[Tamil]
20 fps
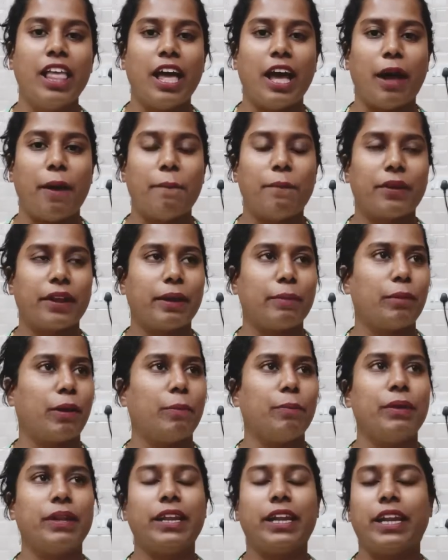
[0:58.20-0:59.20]
அப்புறம் எங்கள்
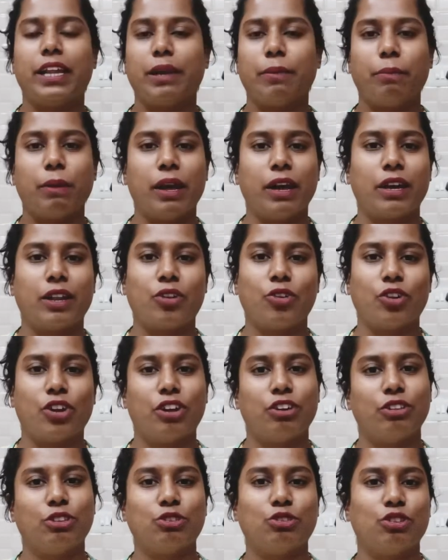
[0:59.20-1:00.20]
மம்மி டேடியை
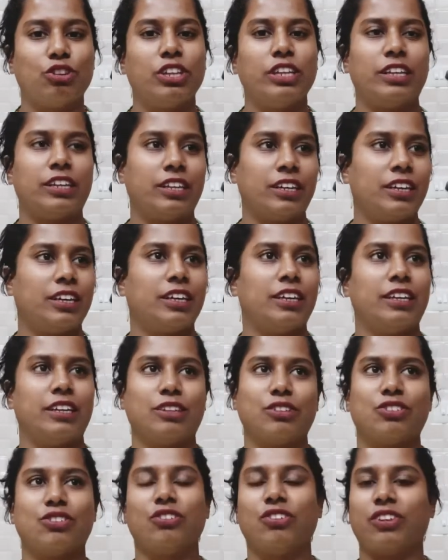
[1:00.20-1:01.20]
பார்க்குறவங்களாம் வந்து சொல்லியிருக்கிறாங்க
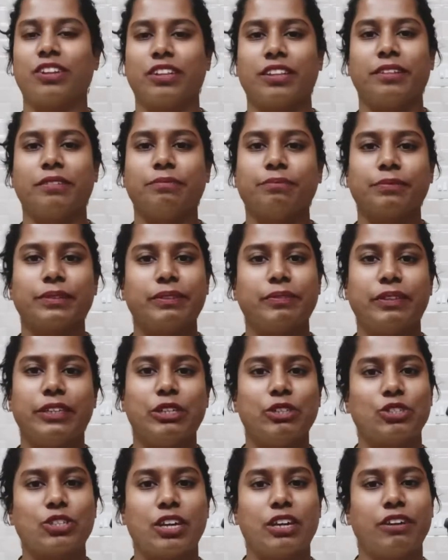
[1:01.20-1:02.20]
என்ன சொல்கிறது
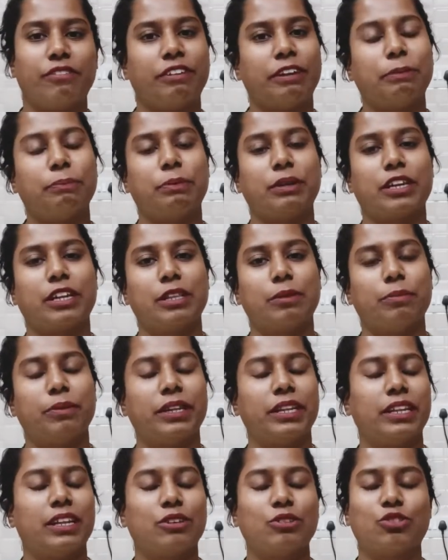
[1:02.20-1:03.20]
வீடியோஸ்க்காக வெயிட் பண்ணுறது
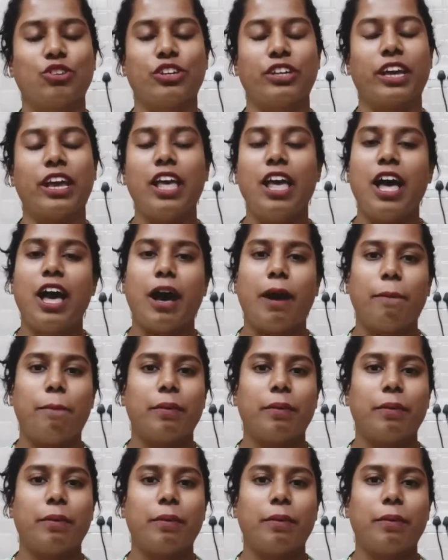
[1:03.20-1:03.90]
மாதிரிலாம் சொல்லிட்டேன் அப்போ